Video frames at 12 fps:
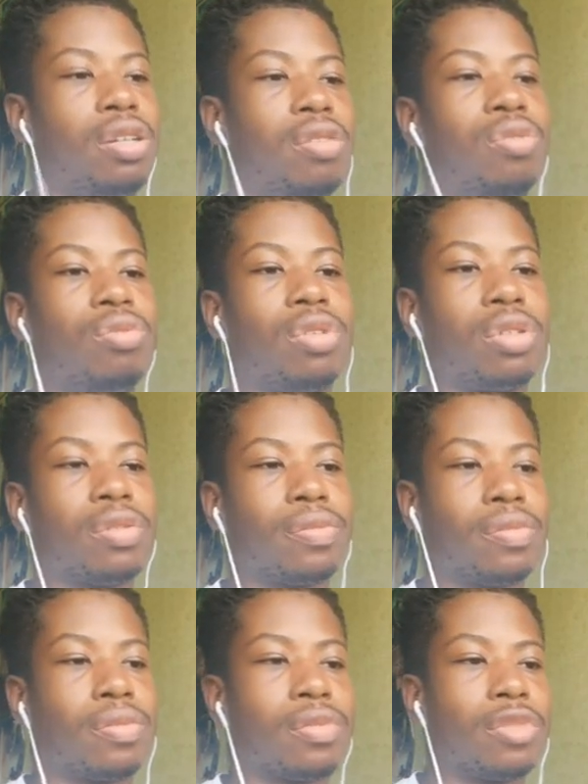Donc,
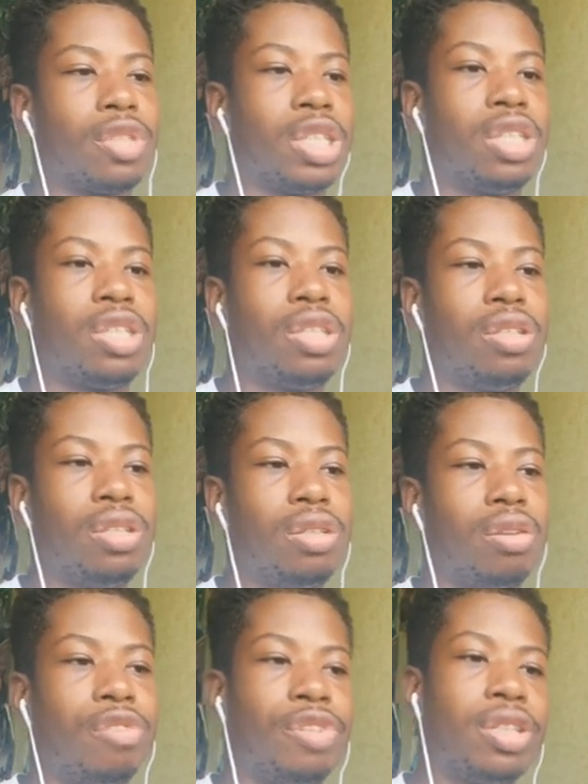si,
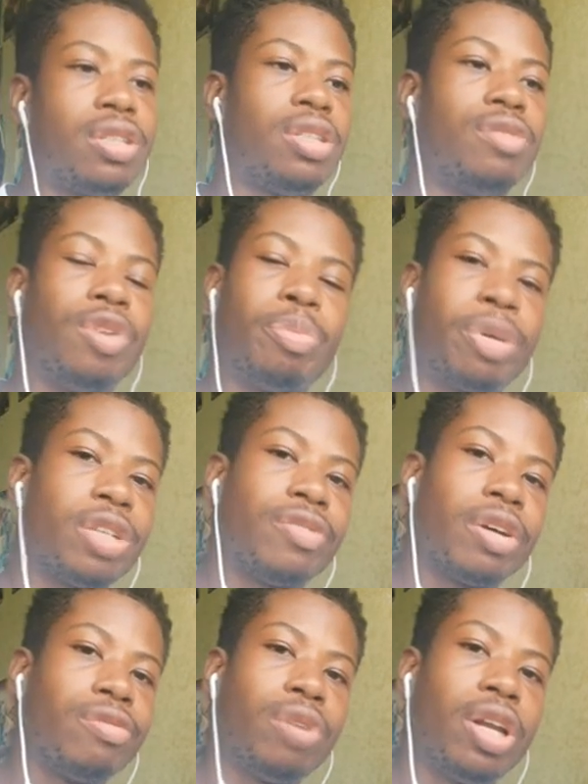en fait, s'ils veulent pas se
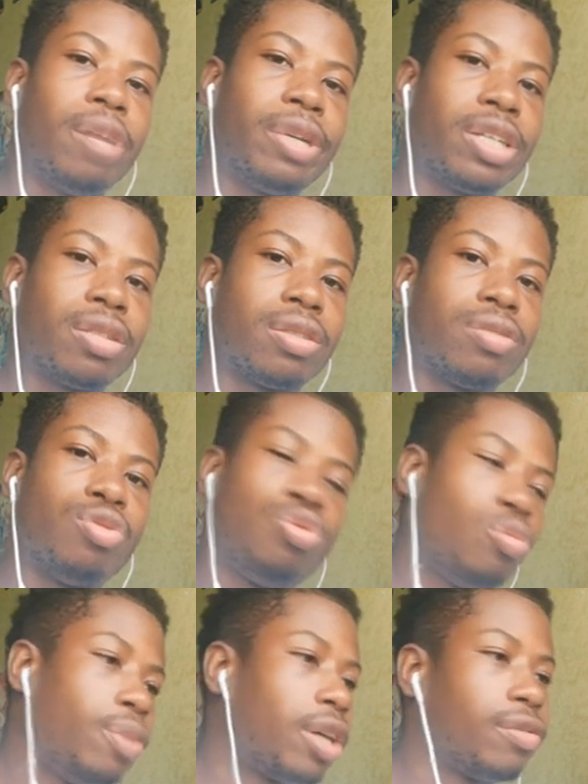faire voler la place
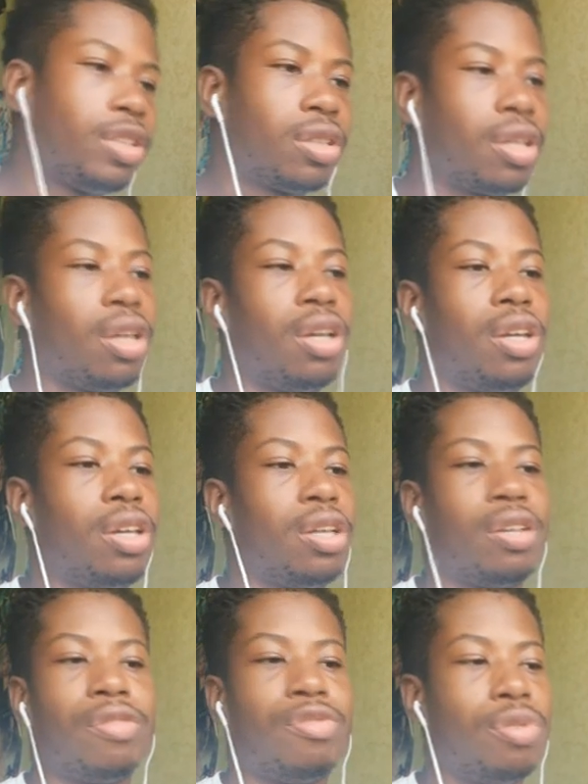super vite,
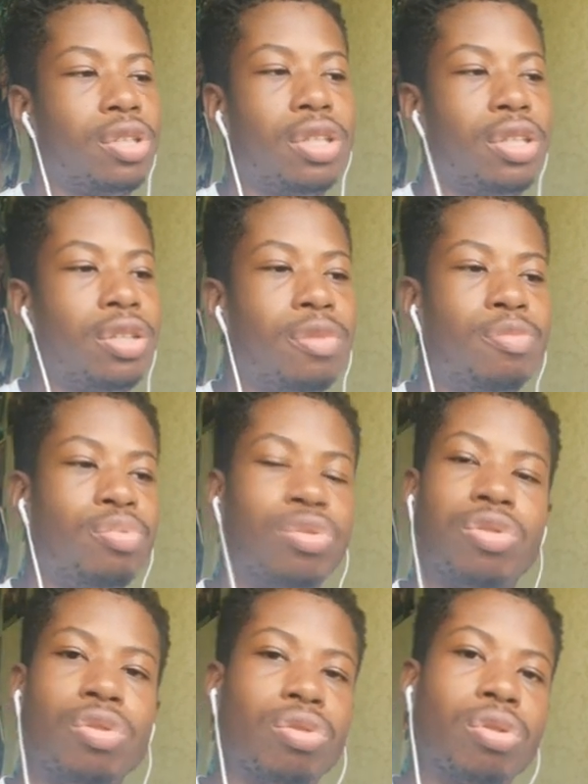faut qu'ils
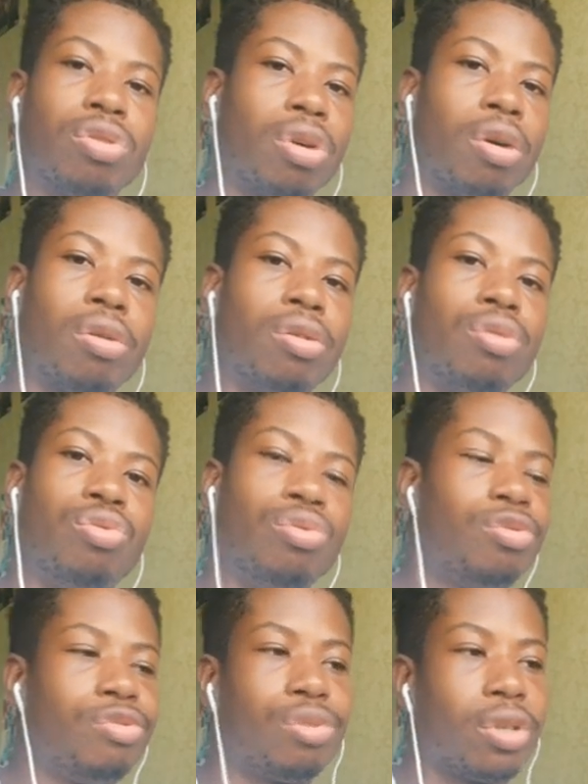boostent le truc, genre, euh, de
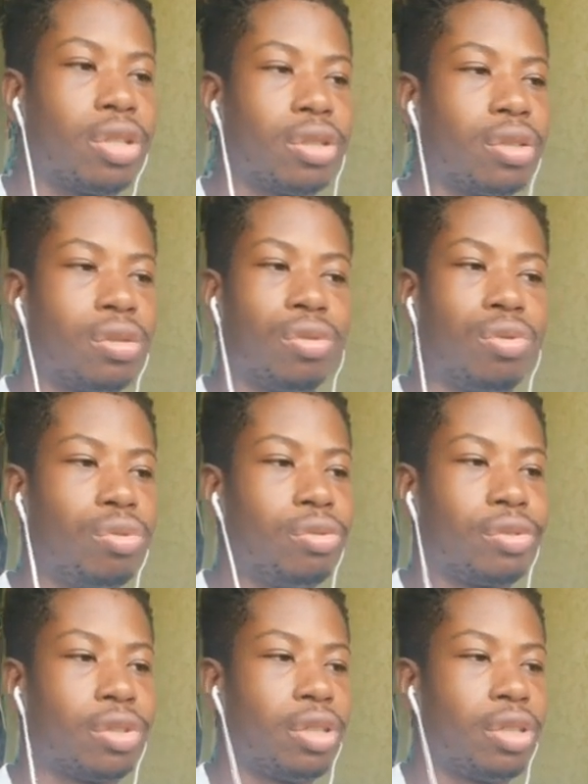ouf, quoi. De ouf.